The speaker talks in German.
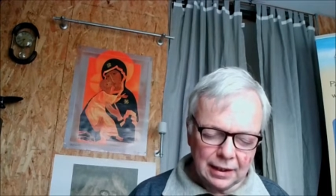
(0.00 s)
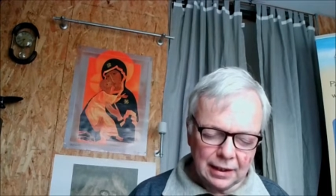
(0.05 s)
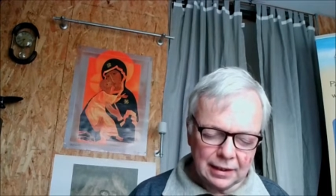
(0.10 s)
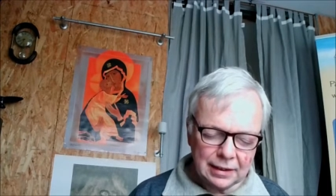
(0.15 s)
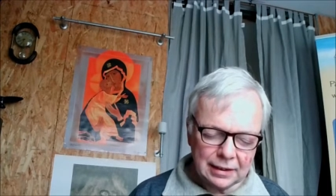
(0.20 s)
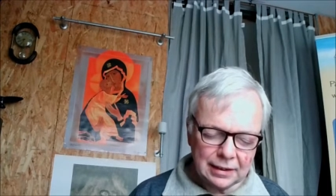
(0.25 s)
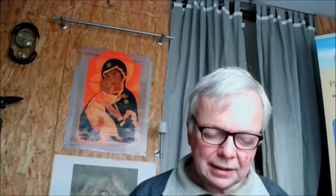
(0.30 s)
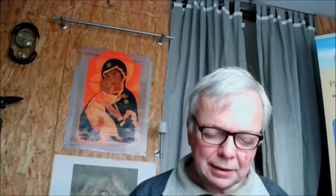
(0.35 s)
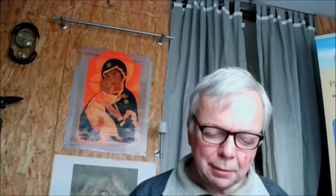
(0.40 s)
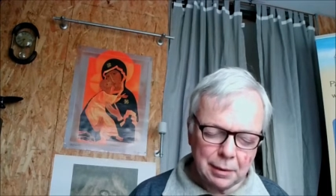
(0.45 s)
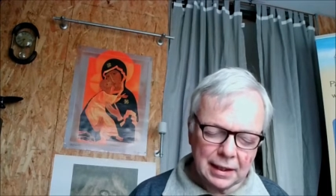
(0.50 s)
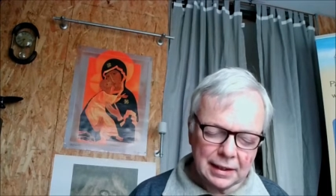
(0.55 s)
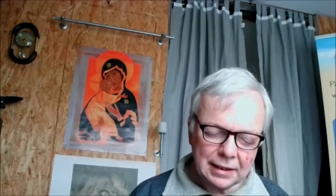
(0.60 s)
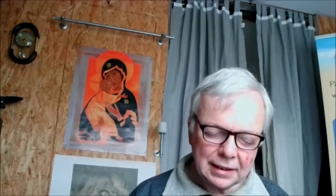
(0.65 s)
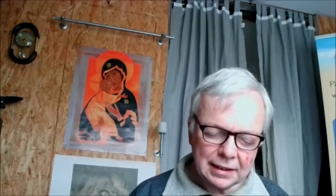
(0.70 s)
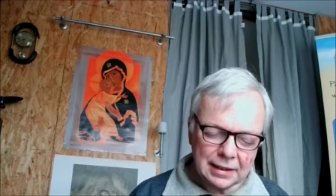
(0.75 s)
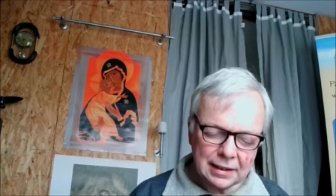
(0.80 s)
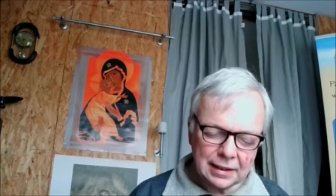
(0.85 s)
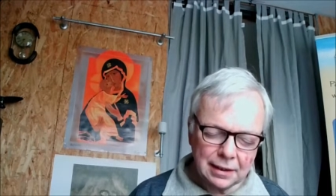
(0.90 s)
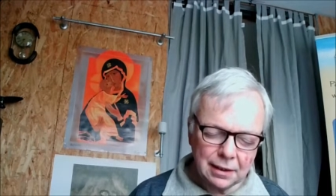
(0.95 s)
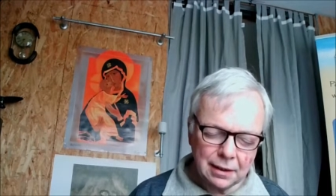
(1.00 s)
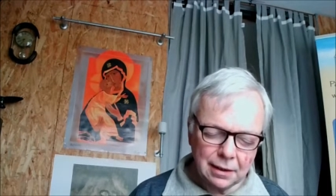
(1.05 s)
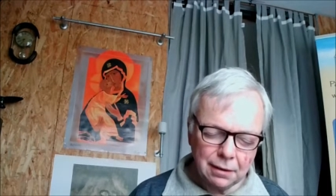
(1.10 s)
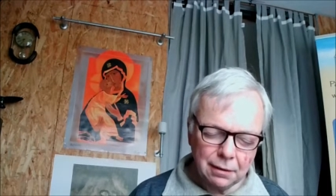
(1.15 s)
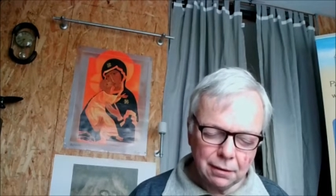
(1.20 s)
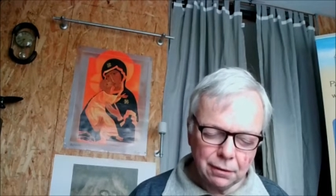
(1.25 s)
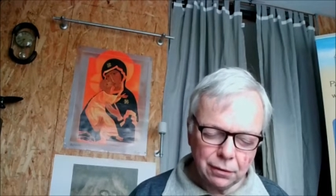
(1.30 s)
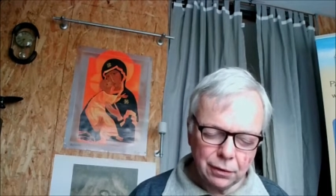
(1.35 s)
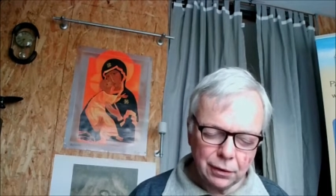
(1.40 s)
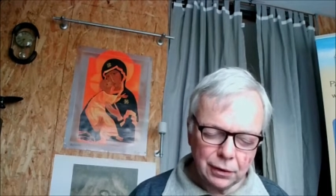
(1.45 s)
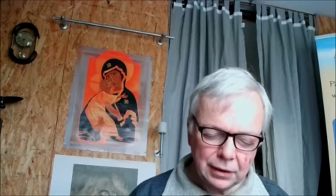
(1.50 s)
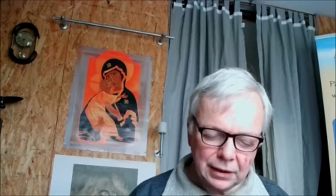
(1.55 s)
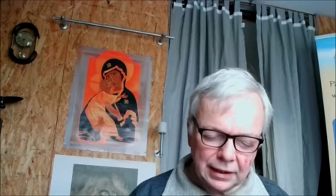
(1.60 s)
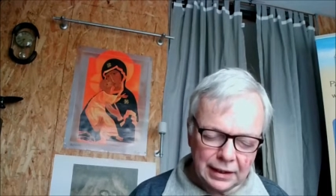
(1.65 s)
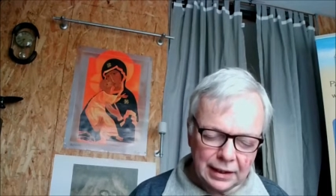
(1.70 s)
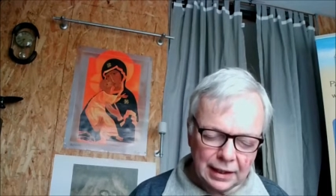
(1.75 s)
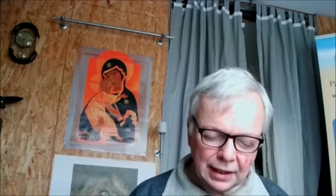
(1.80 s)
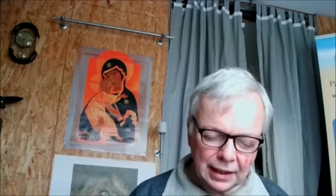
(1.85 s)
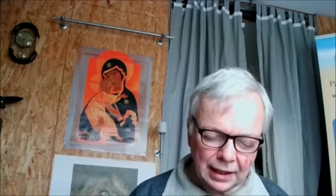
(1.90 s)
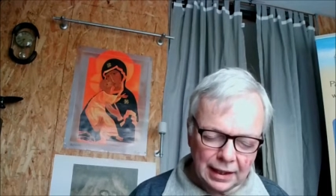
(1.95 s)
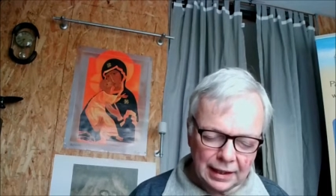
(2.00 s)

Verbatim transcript: es ist im letzten von dir,